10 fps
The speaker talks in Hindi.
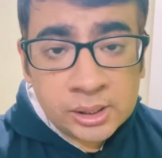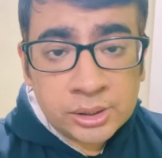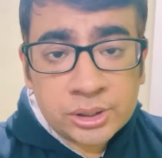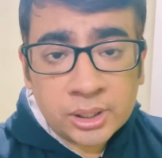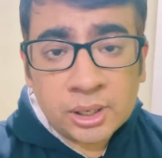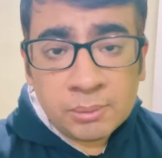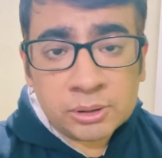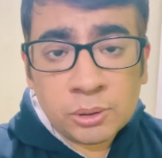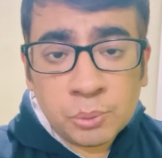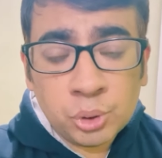सिंह चड्डा
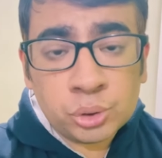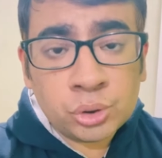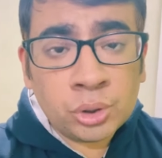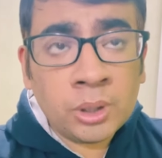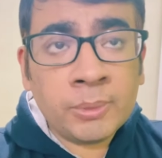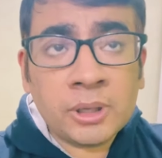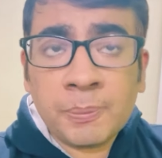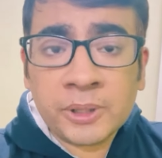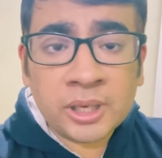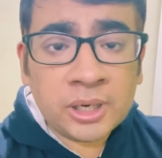मतलब इतने
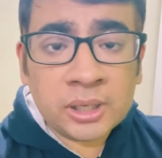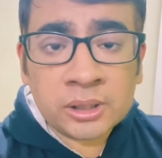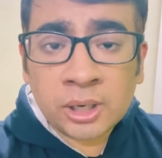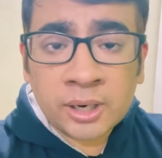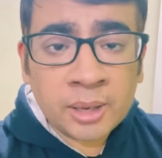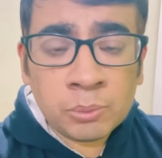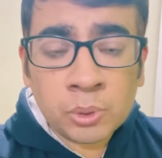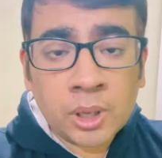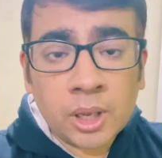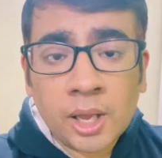मतलब पता नहीं कितना टाइम
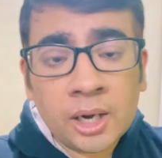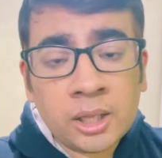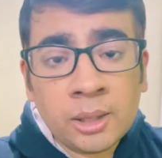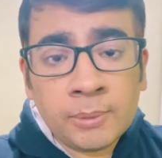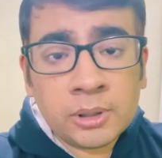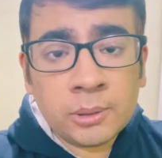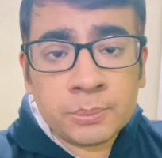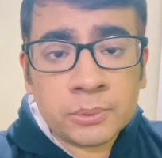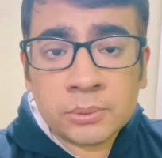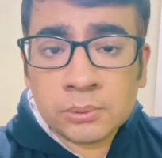हो गया यार कि
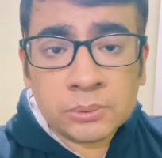मतलब